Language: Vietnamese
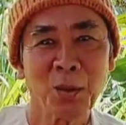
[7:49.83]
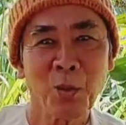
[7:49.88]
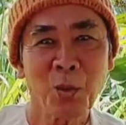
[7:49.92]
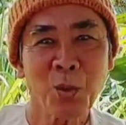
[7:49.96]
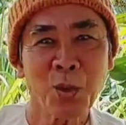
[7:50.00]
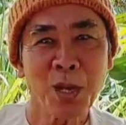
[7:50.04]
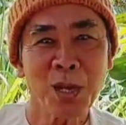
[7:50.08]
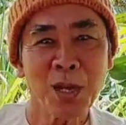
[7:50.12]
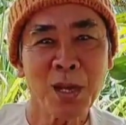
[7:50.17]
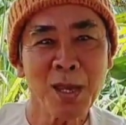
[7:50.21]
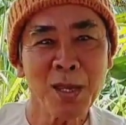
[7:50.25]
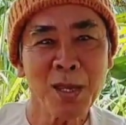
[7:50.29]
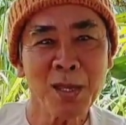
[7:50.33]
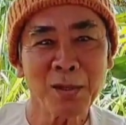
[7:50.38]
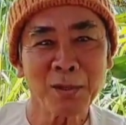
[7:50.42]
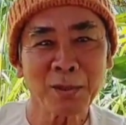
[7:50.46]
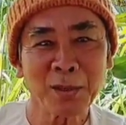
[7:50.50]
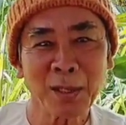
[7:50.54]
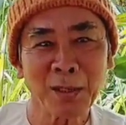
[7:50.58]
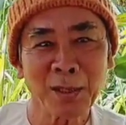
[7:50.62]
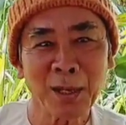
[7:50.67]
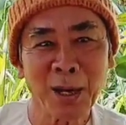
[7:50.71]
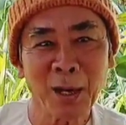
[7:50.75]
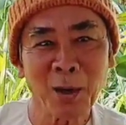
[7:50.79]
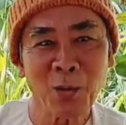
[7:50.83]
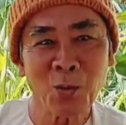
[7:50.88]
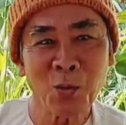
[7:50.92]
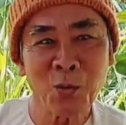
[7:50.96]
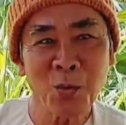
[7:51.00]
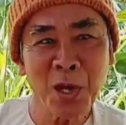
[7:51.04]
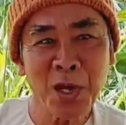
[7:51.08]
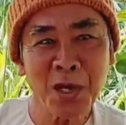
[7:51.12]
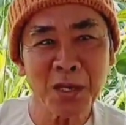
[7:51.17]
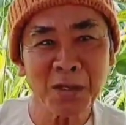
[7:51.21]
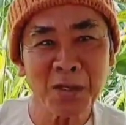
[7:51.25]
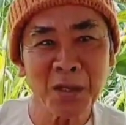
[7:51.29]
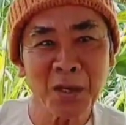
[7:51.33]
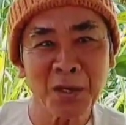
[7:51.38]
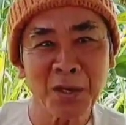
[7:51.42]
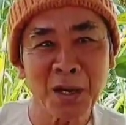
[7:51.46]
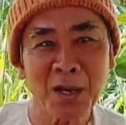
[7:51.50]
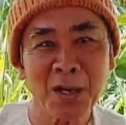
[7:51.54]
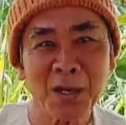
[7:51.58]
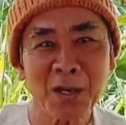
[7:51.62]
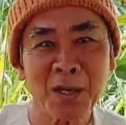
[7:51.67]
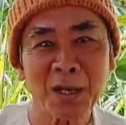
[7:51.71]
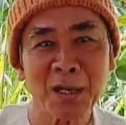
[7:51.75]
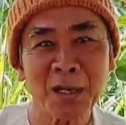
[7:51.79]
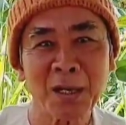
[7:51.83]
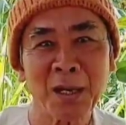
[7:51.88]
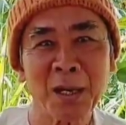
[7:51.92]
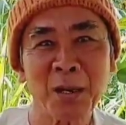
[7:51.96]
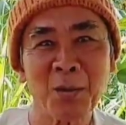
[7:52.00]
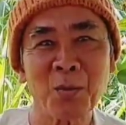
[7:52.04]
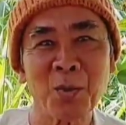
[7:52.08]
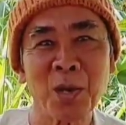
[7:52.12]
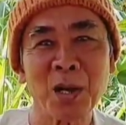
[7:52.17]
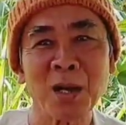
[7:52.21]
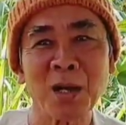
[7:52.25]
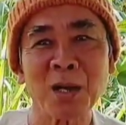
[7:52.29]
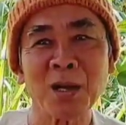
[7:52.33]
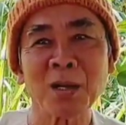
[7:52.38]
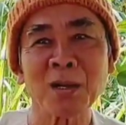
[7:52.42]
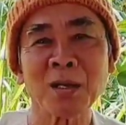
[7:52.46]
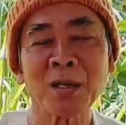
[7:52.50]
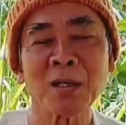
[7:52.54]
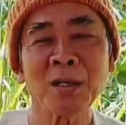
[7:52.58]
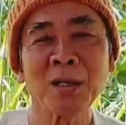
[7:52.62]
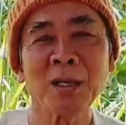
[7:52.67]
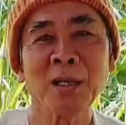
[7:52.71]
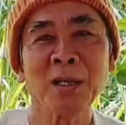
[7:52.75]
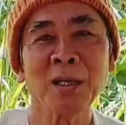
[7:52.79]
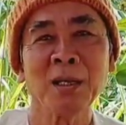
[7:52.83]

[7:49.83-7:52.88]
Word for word: không có để ý rồi thành ra không có biết cho nên là khi mà